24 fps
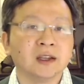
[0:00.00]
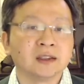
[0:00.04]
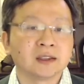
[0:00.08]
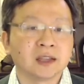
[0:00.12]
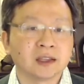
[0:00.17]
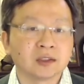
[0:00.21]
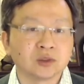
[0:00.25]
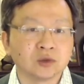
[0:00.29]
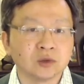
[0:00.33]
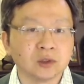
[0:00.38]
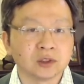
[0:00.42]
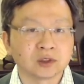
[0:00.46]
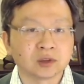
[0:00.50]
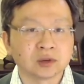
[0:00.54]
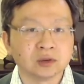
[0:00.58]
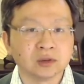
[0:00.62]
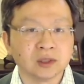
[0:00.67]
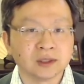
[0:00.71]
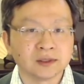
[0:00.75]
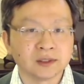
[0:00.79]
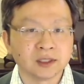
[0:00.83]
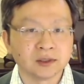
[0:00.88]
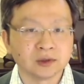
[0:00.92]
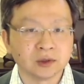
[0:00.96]
他做出
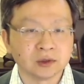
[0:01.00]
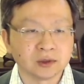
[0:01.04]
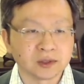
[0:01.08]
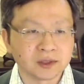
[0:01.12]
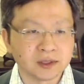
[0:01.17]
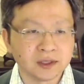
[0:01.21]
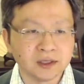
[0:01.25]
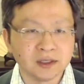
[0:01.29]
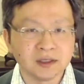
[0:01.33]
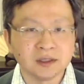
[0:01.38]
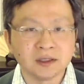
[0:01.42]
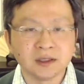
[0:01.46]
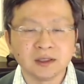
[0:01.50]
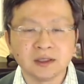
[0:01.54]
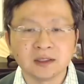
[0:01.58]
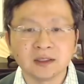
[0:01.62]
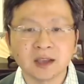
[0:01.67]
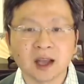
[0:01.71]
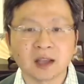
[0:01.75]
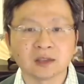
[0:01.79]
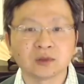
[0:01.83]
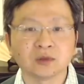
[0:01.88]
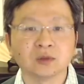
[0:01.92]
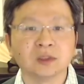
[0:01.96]
了这种极其
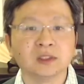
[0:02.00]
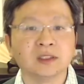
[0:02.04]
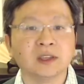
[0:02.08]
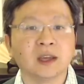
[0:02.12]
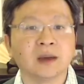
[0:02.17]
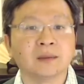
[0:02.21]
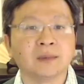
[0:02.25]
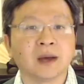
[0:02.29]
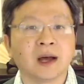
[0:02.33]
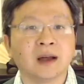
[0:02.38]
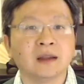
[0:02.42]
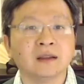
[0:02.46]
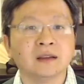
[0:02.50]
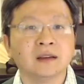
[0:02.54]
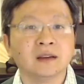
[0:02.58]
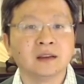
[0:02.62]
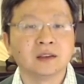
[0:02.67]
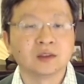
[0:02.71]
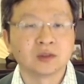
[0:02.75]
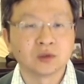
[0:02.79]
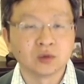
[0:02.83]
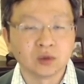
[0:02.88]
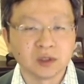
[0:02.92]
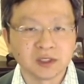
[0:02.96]
下作、野蛮、
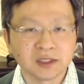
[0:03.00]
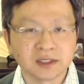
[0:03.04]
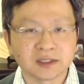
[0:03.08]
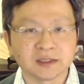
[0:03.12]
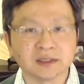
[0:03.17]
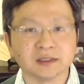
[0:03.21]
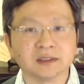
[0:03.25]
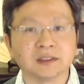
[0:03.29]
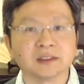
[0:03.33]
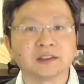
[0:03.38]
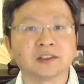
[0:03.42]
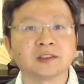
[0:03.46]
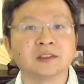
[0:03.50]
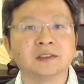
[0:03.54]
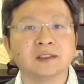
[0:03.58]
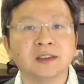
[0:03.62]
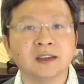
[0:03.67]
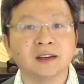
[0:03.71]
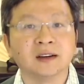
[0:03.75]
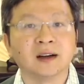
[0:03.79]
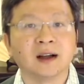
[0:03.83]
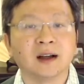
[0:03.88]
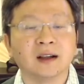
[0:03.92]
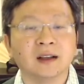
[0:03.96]
作死的事
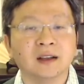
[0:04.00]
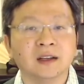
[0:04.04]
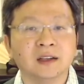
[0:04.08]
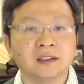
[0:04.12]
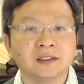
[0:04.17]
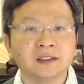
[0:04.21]
情啊，